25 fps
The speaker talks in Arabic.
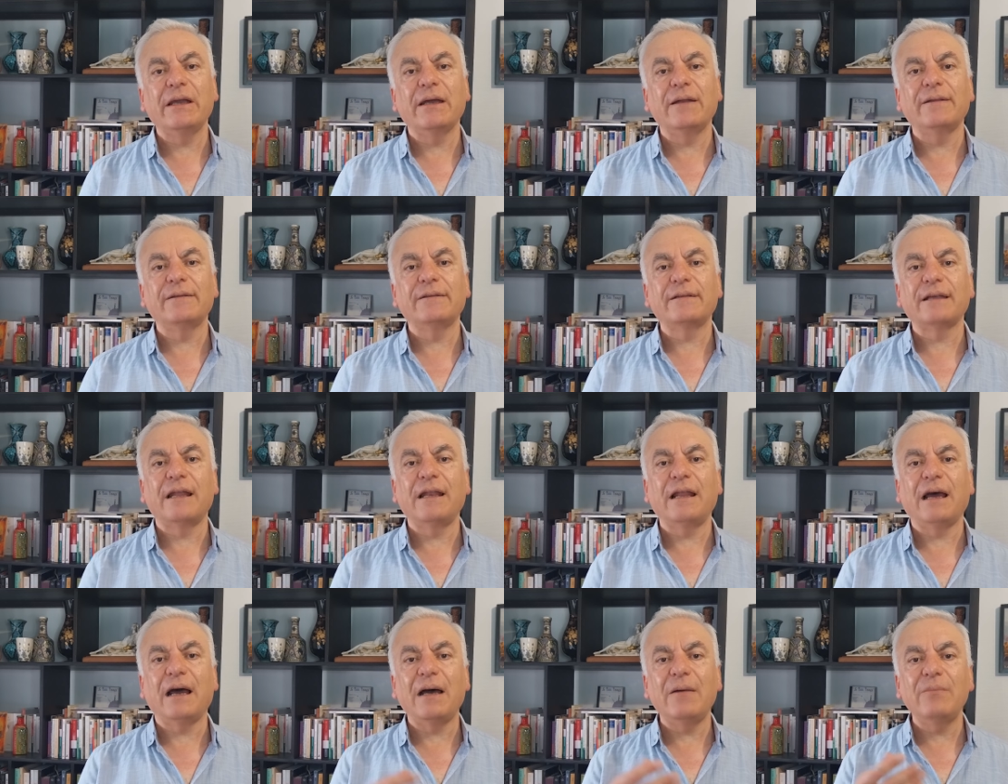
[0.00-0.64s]

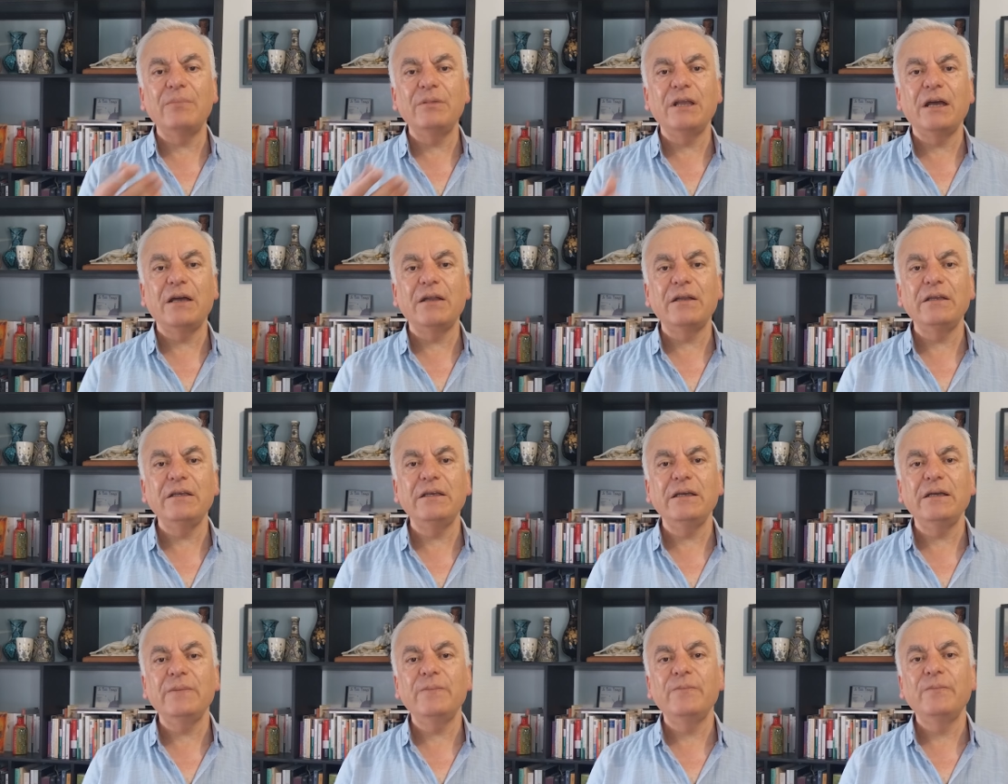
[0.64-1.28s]
كانت ألعاب
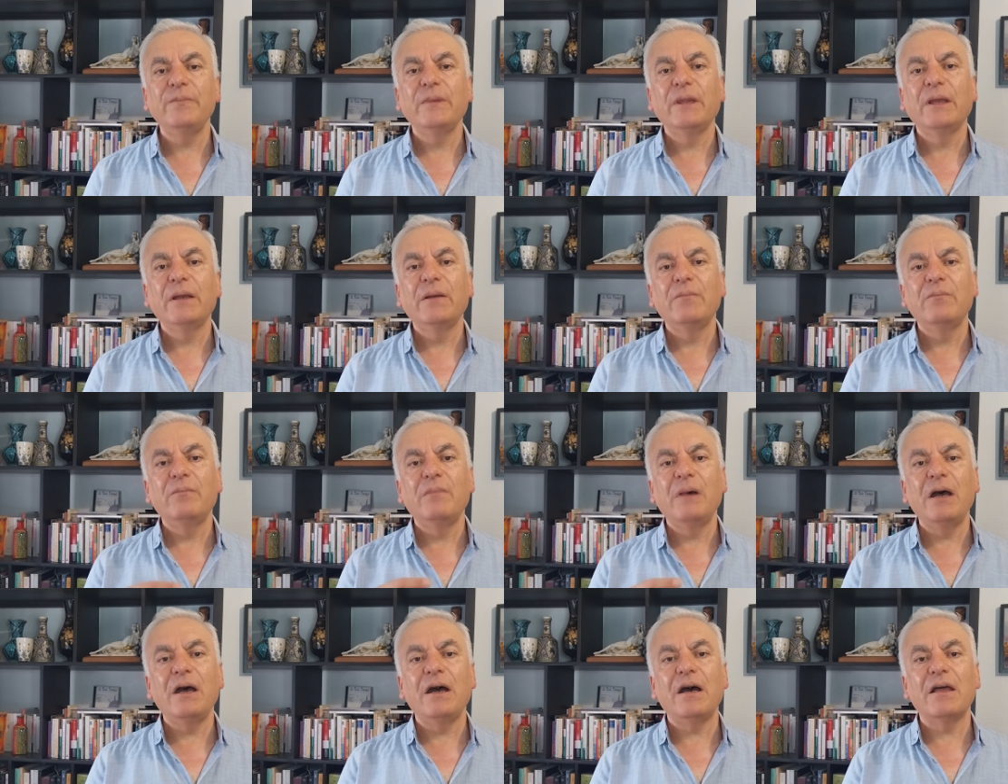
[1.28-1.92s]
نارية
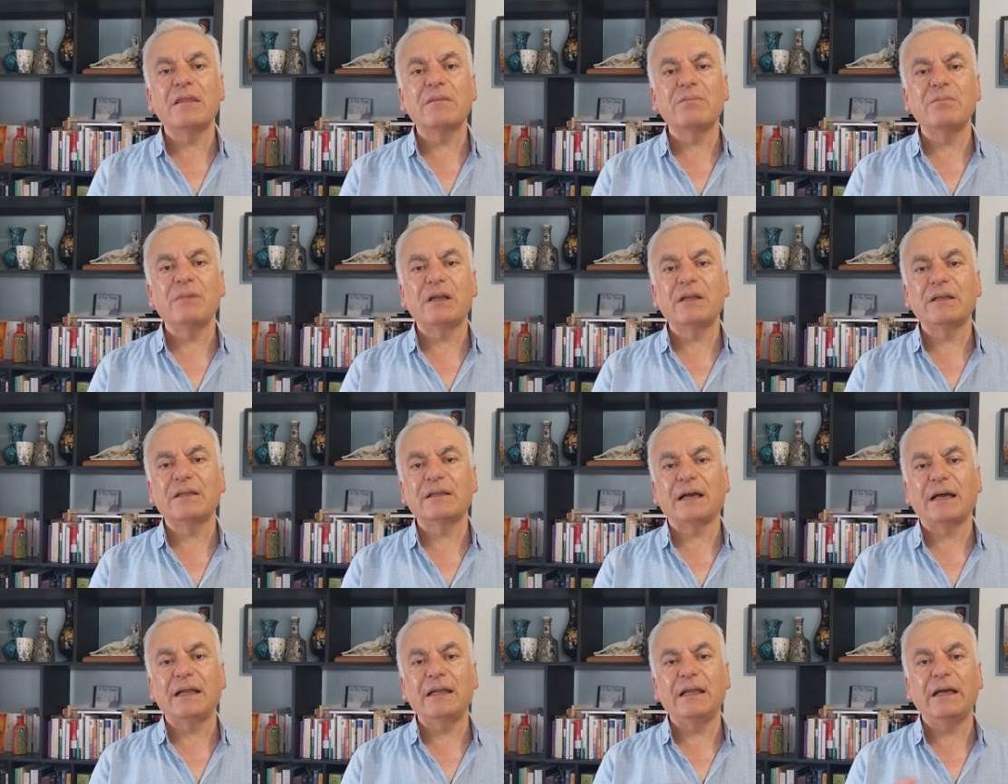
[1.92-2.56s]
ما
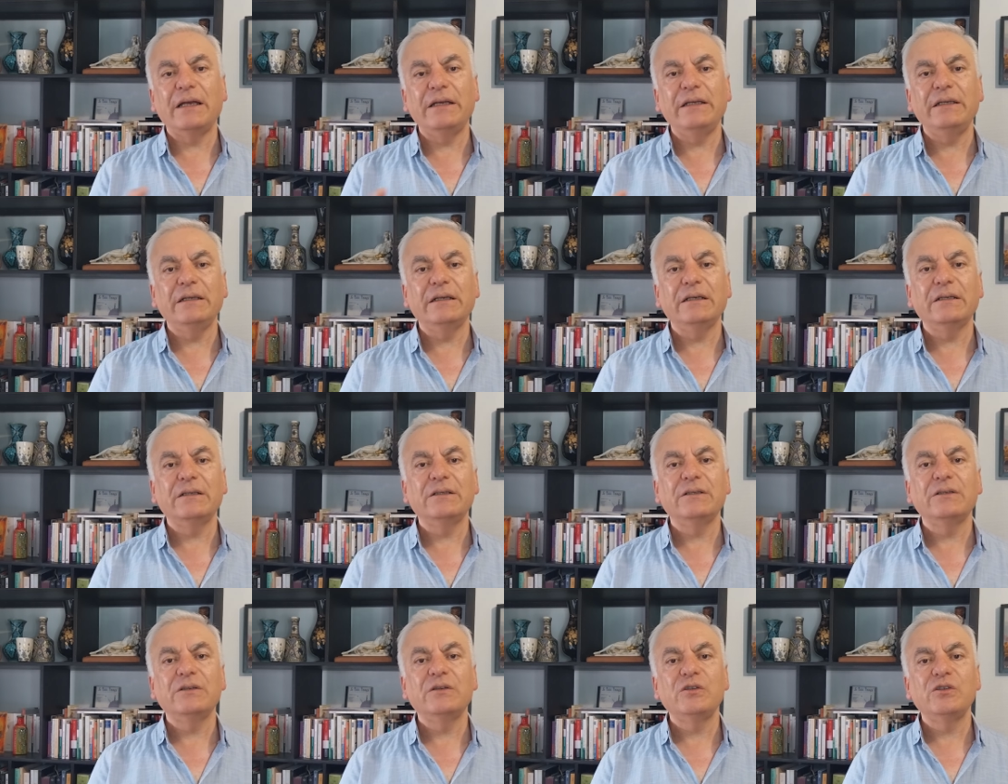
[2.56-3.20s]
أثمرت على
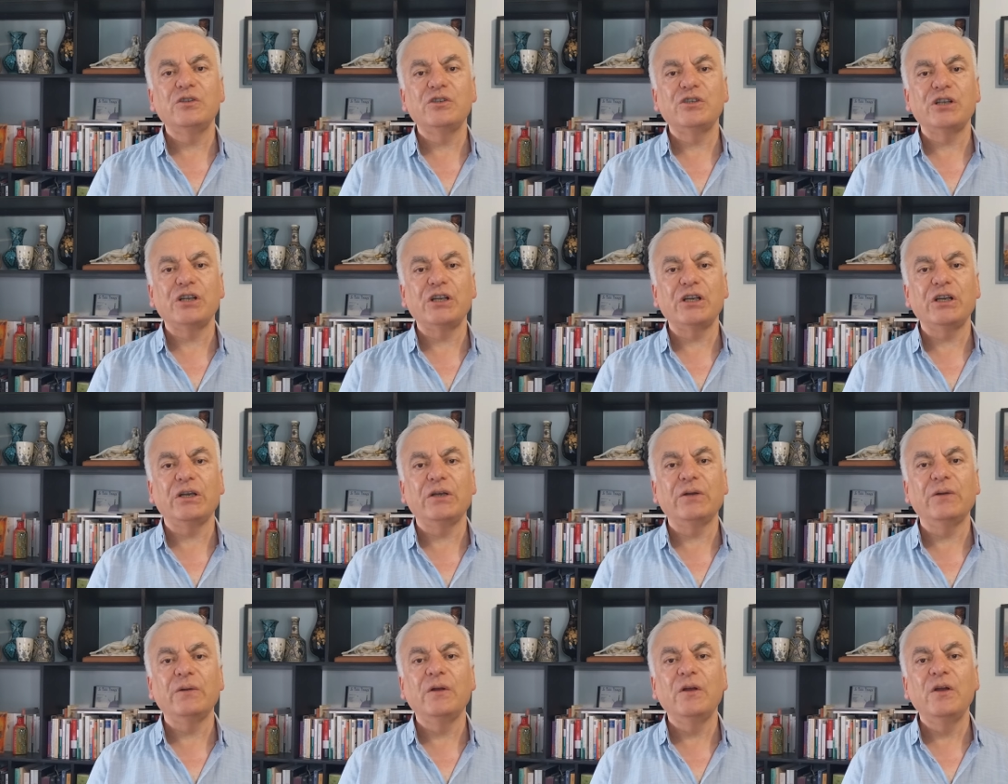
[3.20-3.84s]
أي
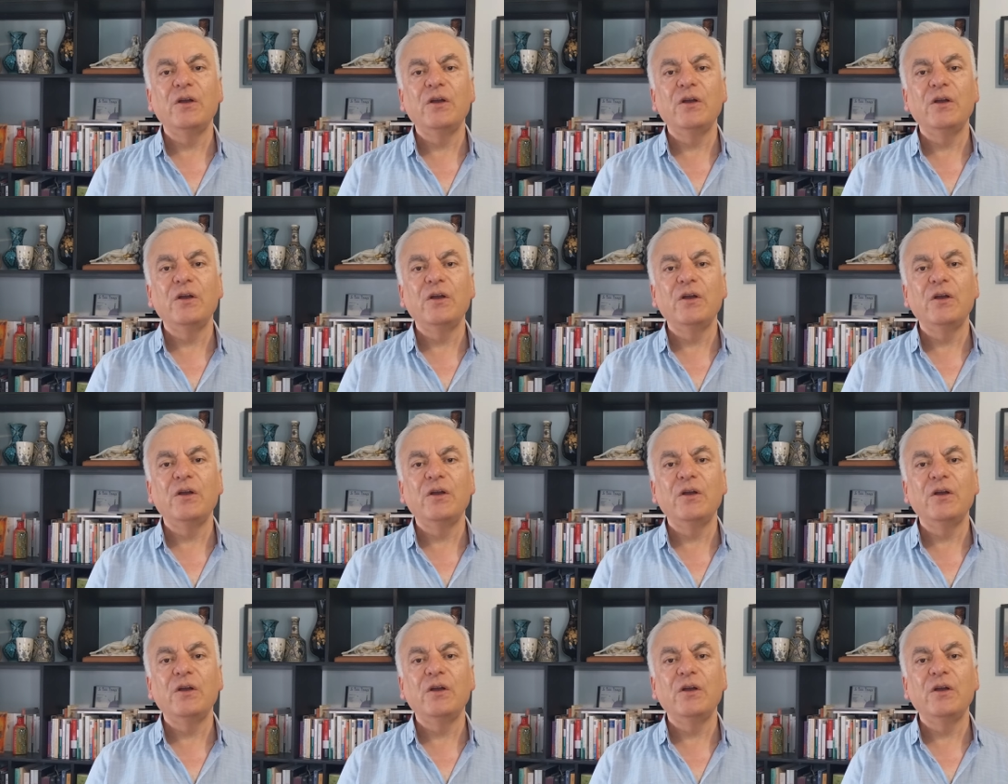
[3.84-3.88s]
شيء